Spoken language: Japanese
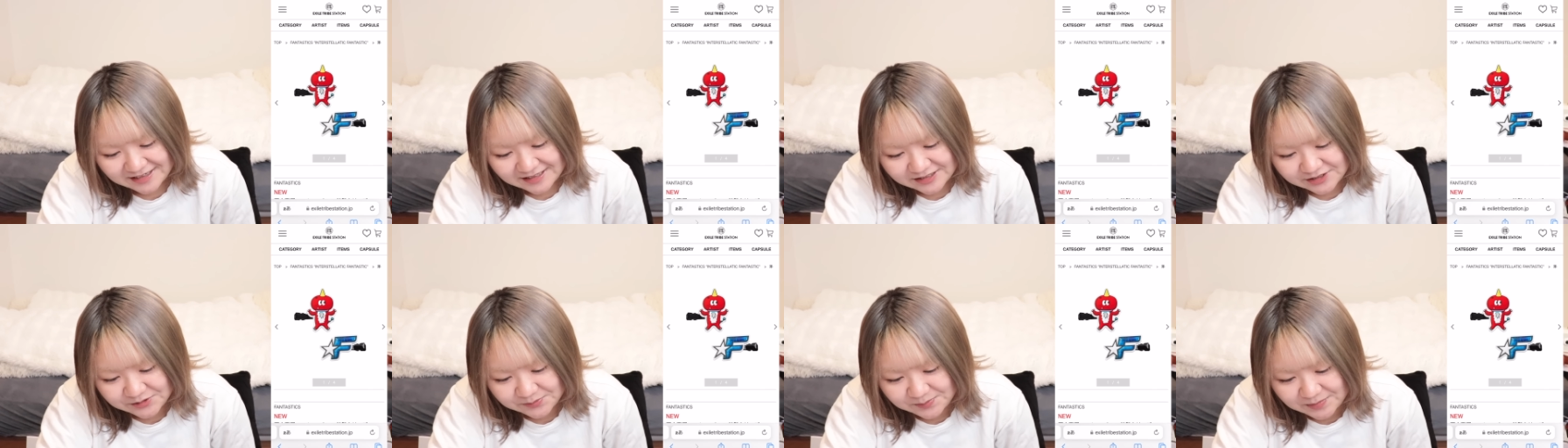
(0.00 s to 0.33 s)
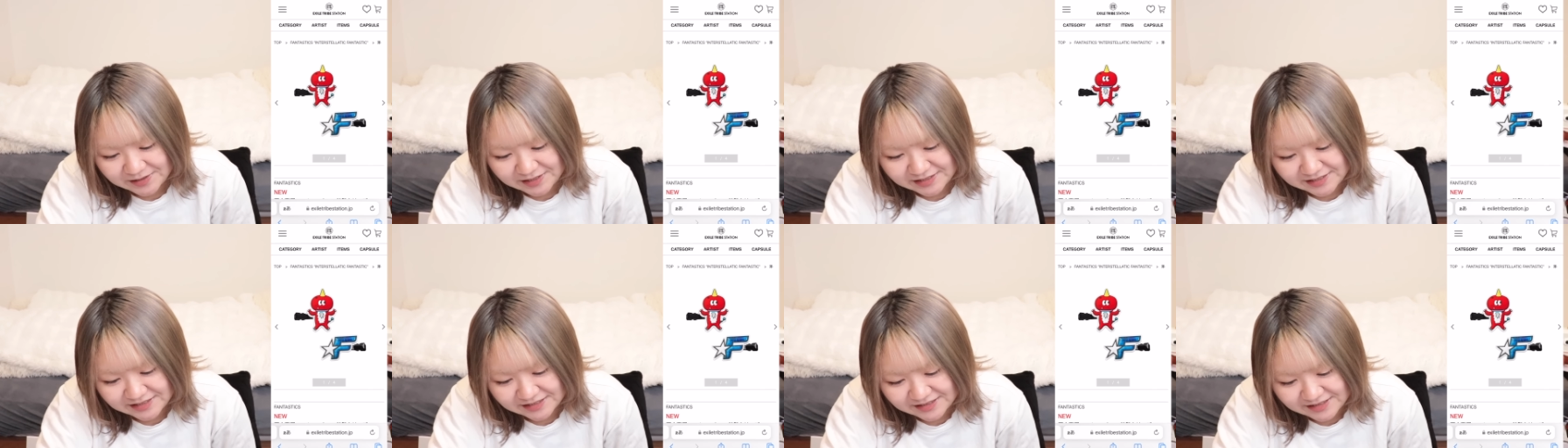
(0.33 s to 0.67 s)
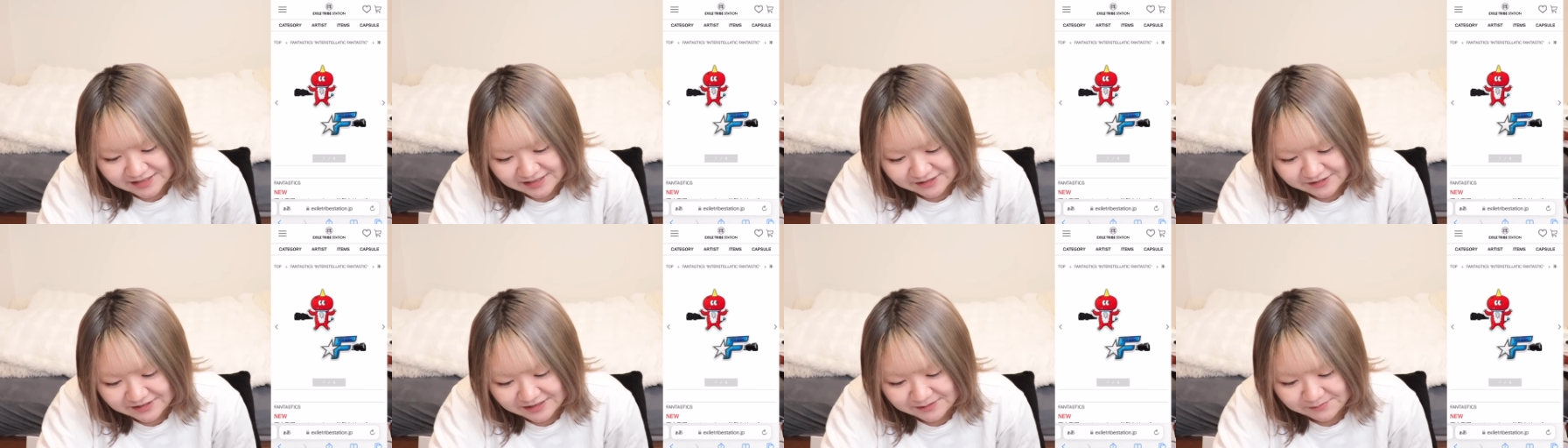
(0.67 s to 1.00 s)
ちょっとバレちゃっ
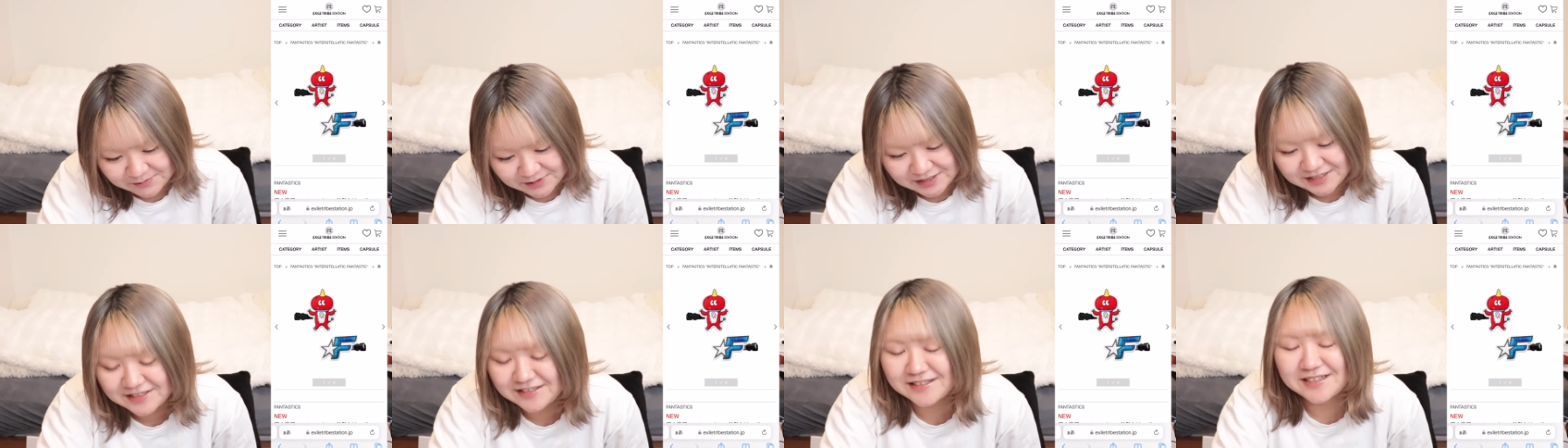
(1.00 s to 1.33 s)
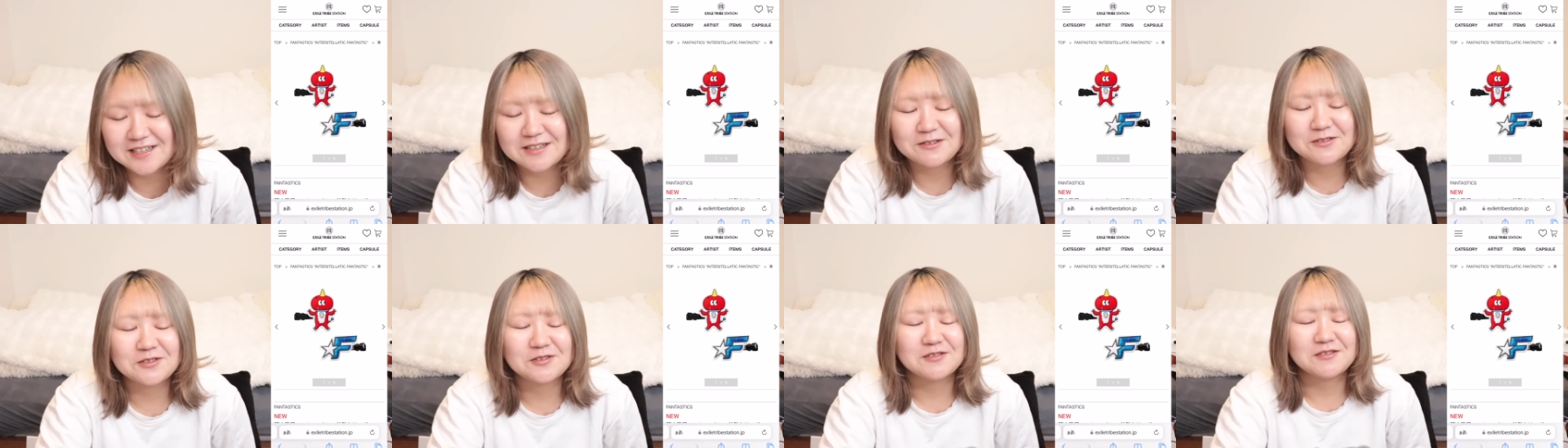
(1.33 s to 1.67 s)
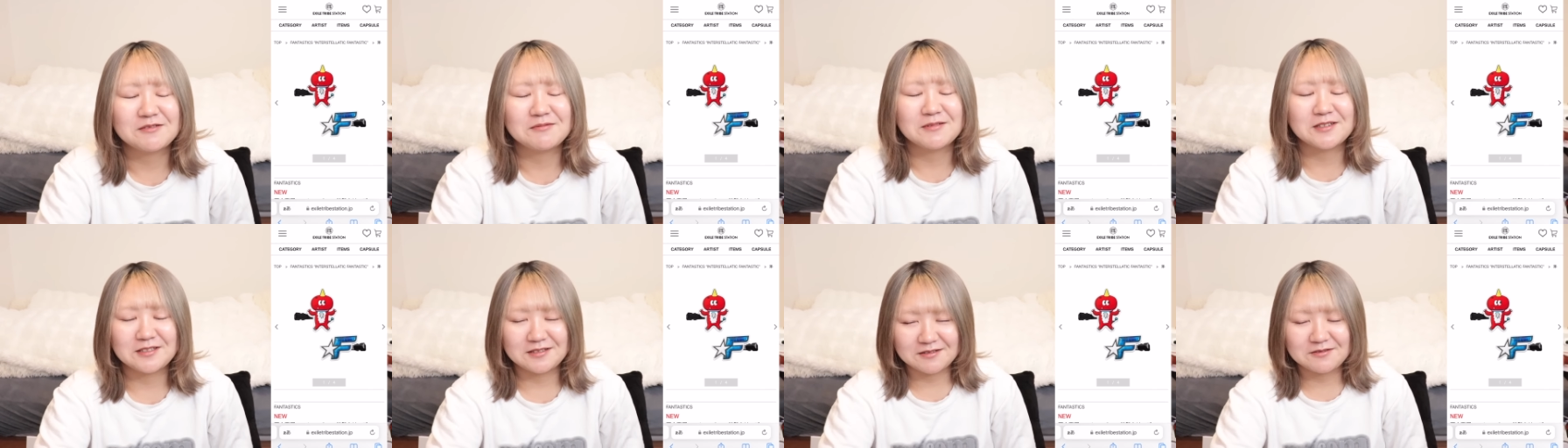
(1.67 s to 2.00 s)
たかもしれないちょっと
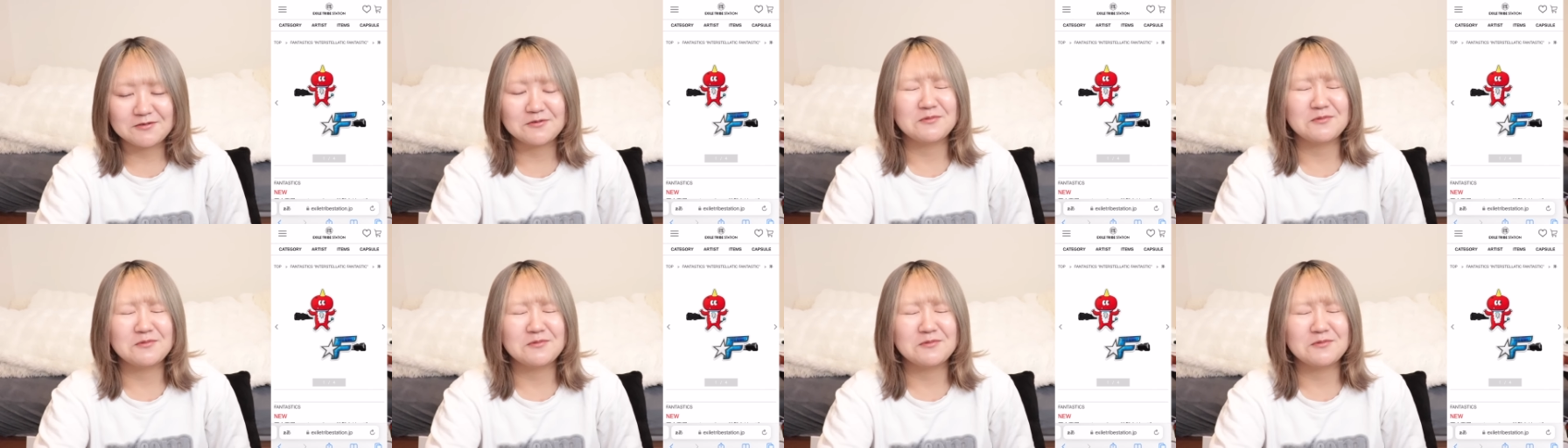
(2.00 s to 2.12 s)
今